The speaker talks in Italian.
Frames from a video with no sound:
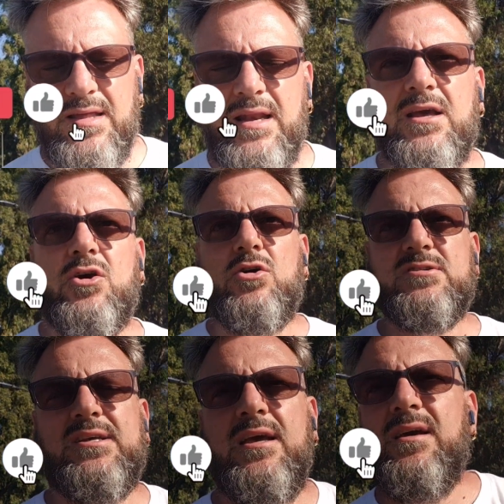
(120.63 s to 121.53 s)
delle
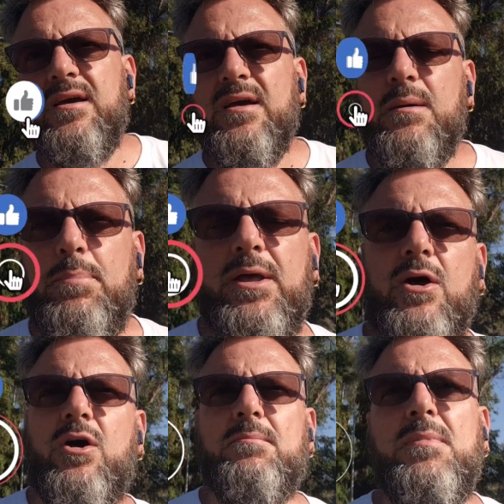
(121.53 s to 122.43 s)
cose,
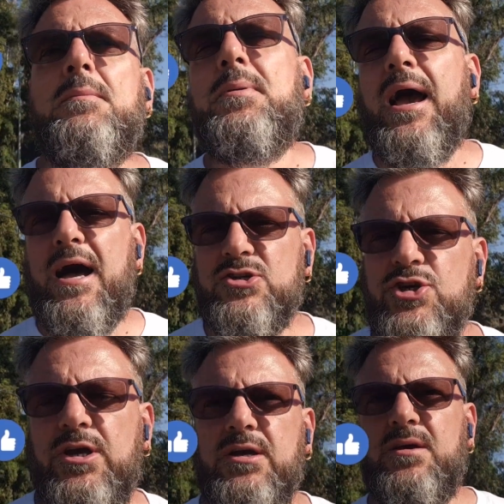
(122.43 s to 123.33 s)
però mi
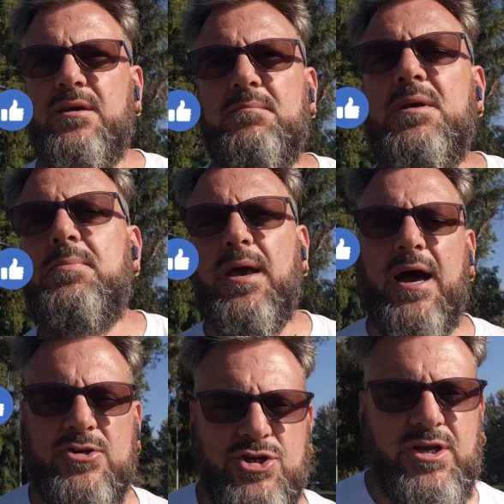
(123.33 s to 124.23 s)
piace, mi
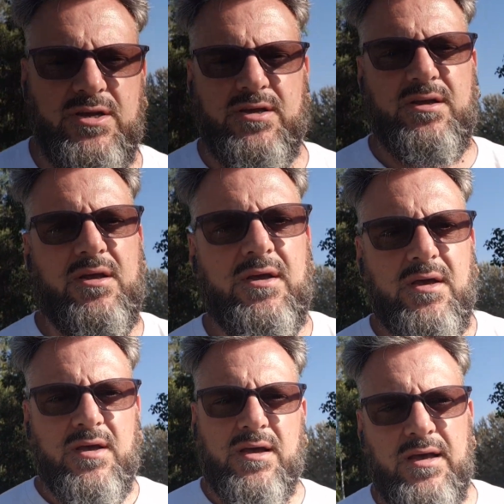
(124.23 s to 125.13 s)
piace
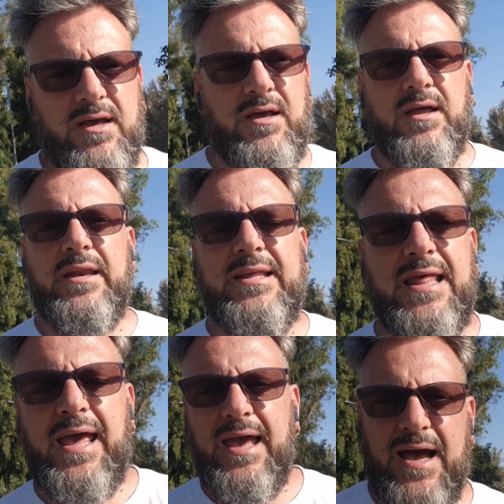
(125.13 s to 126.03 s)
eh,
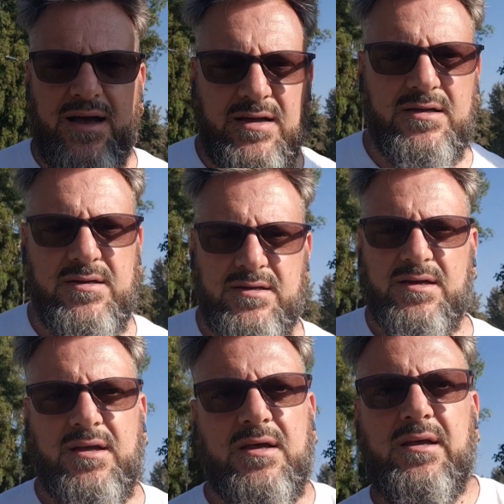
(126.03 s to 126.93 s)
l'idea
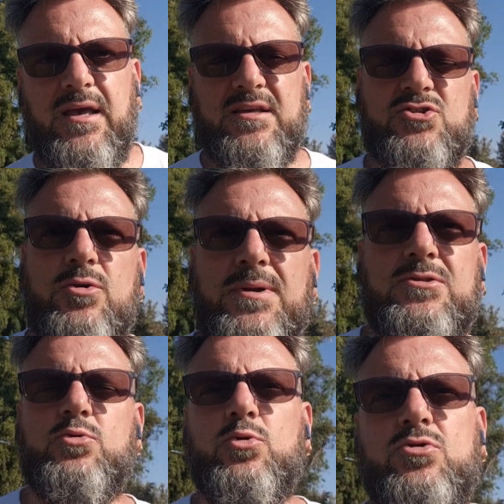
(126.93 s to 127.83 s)
e
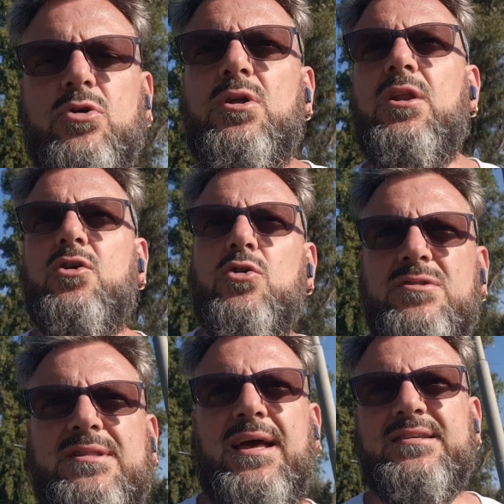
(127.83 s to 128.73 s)
soprattutto il
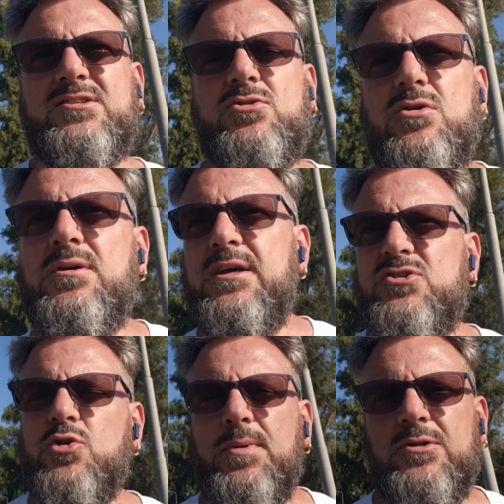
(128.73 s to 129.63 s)
contesto e
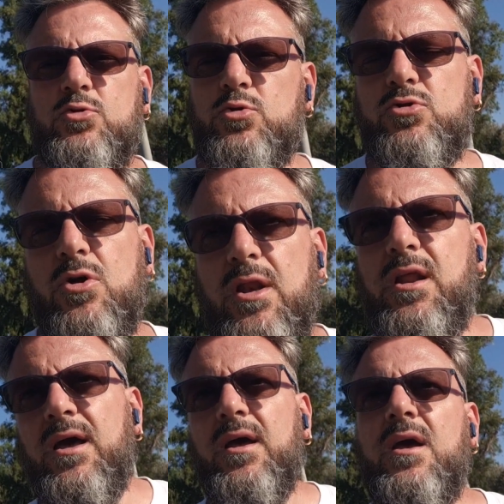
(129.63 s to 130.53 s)
soprattutto
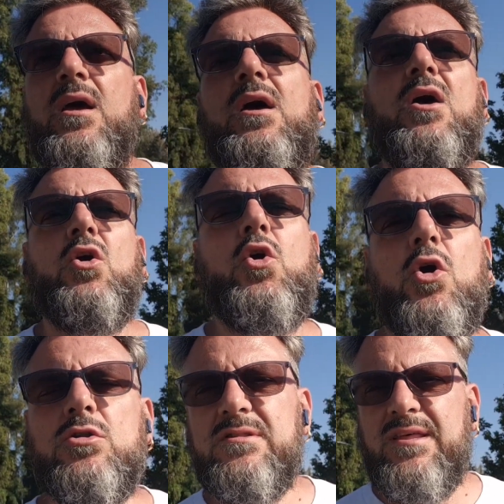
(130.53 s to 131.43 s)
il
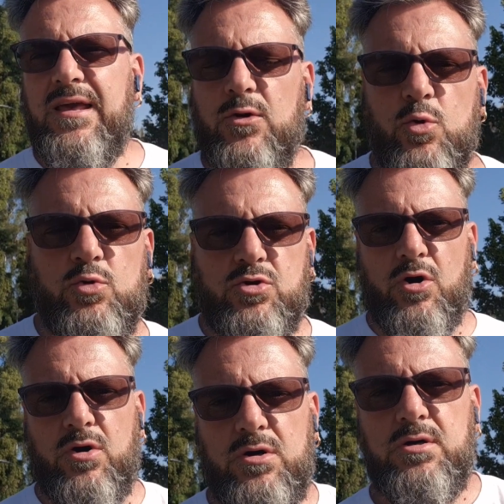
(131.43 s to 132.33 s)

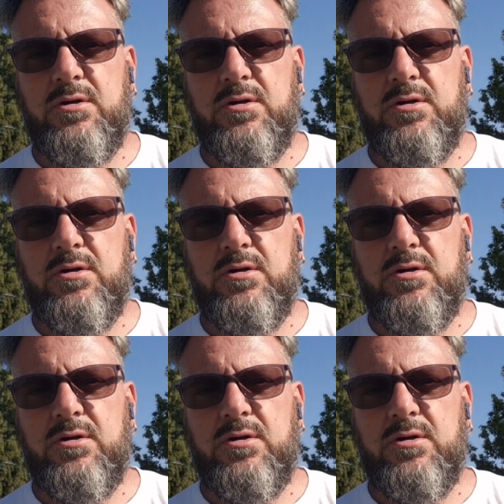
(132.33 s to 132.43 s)
contenuto